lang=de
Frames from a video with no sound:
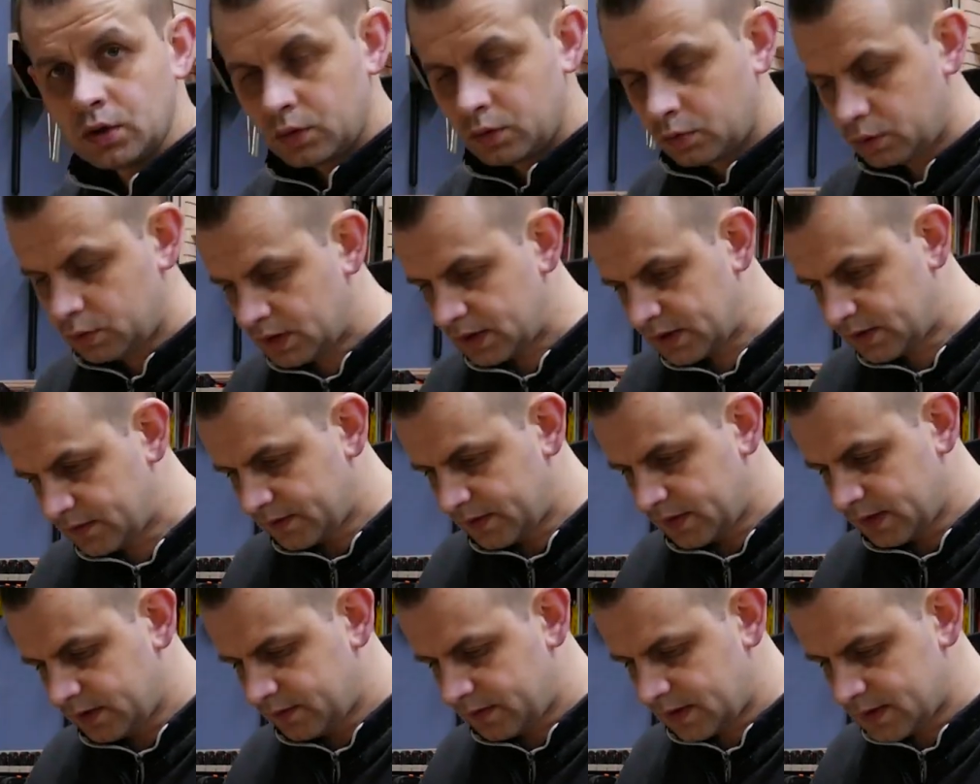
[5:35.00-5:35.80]
Und jetzt,
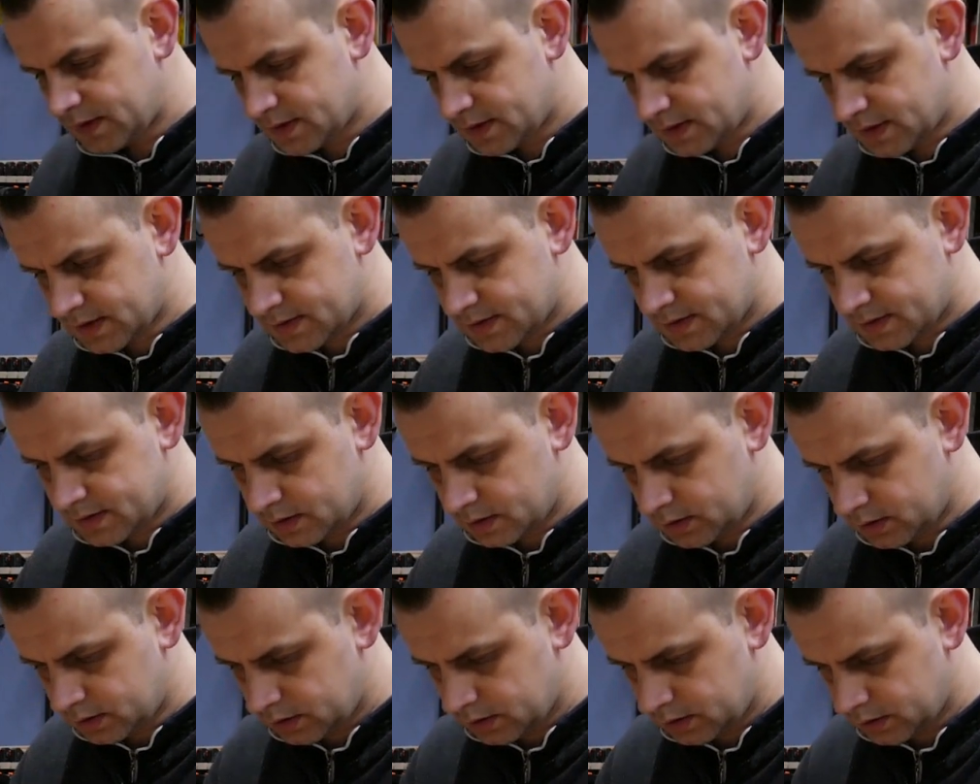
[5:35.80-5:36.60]
wenn ich weiß, dass
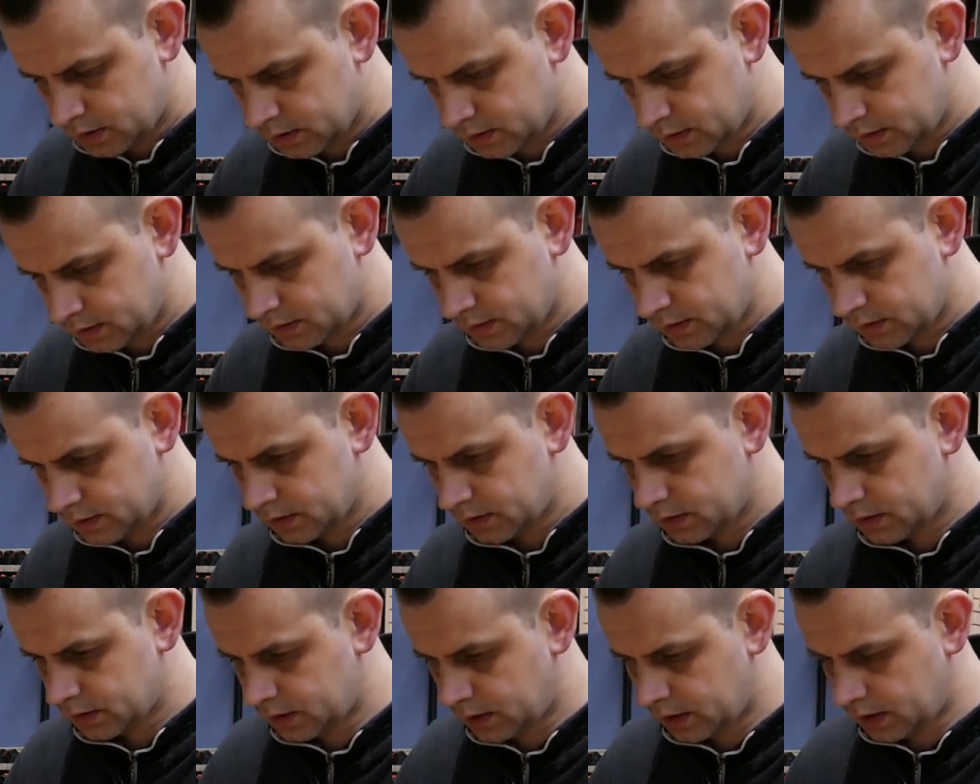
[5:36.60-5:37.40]
äh,
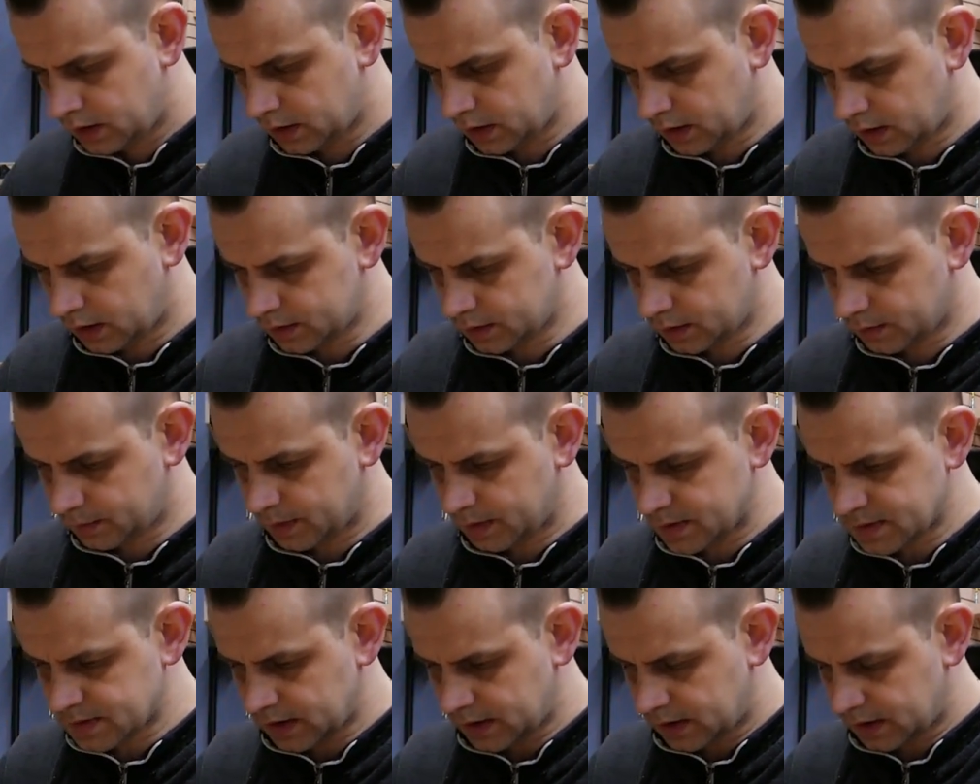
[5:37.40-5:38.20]
die Halter
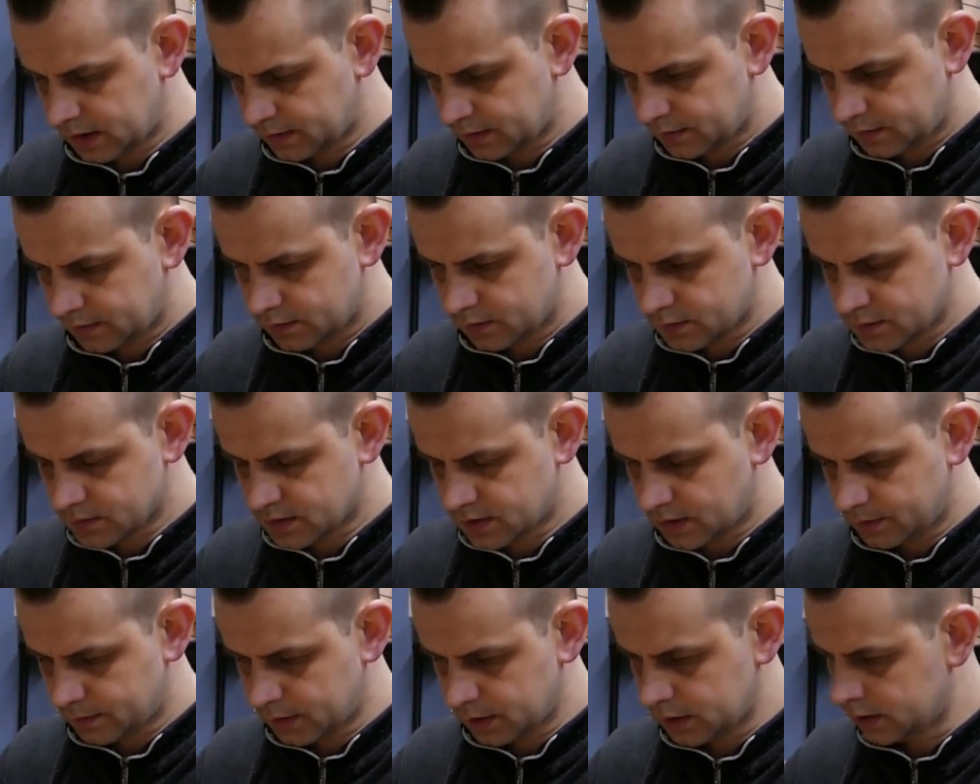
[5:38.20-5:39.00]
passt alles
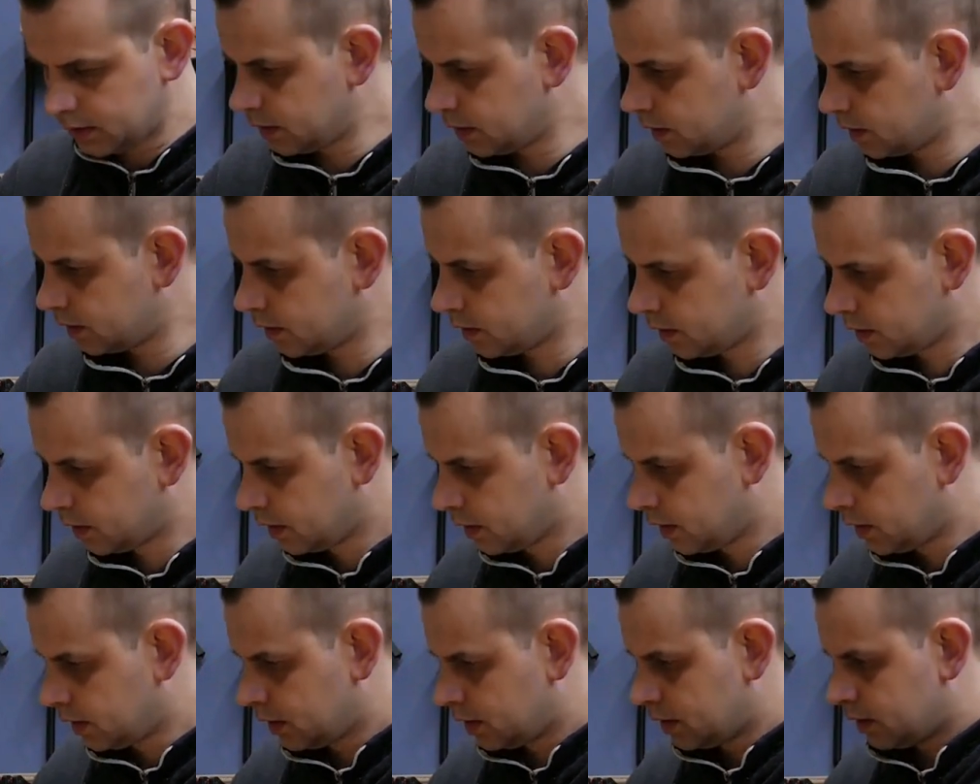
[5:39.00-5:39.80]
zusammen,
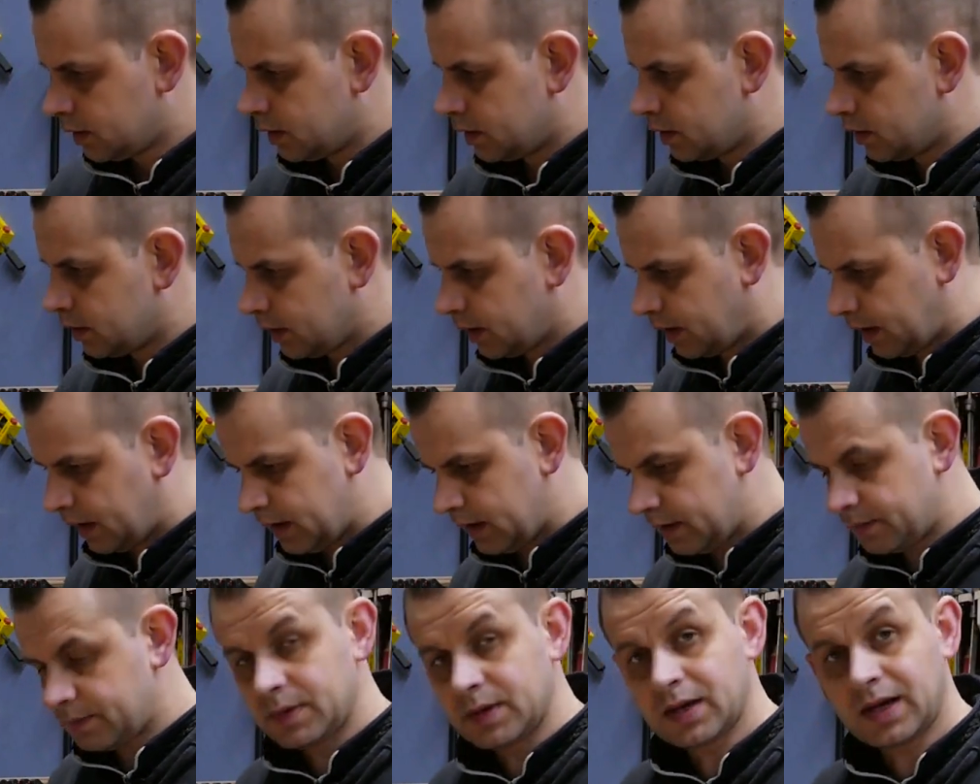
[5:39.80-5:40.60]
kann
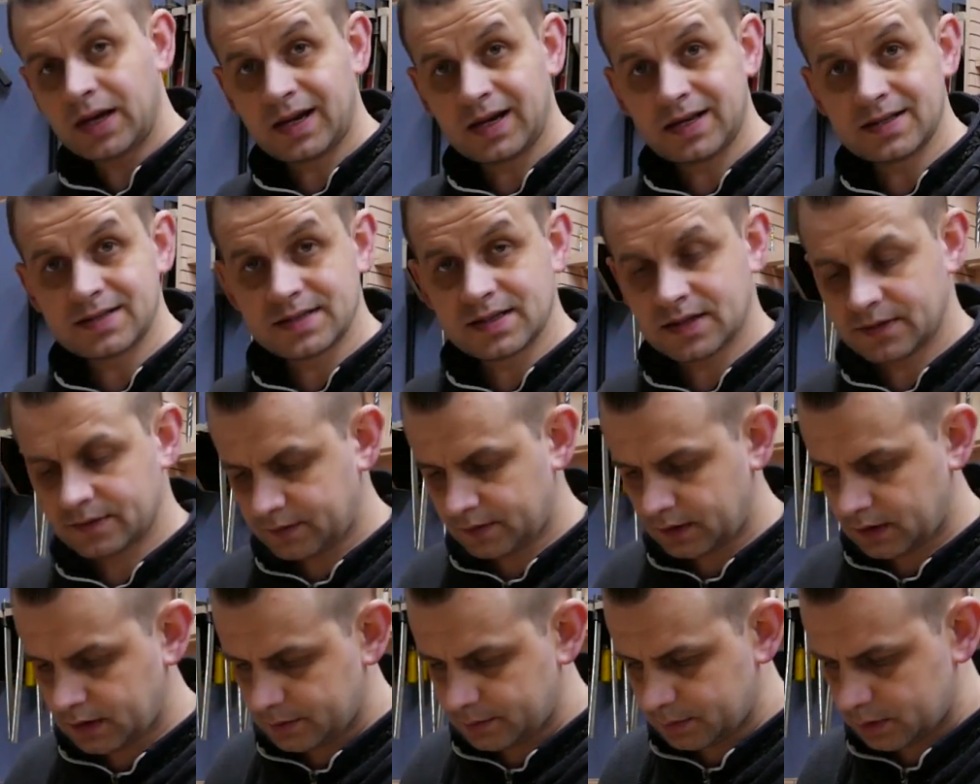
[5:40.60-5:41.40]
ich mir alles das
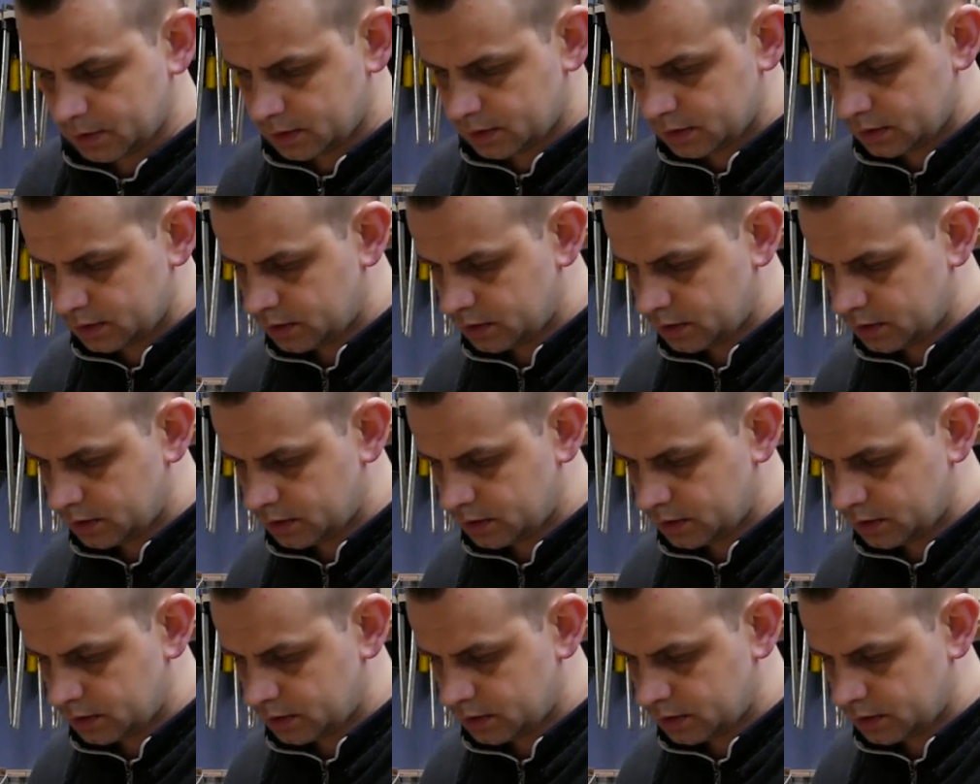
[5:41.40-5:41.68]
verleimen.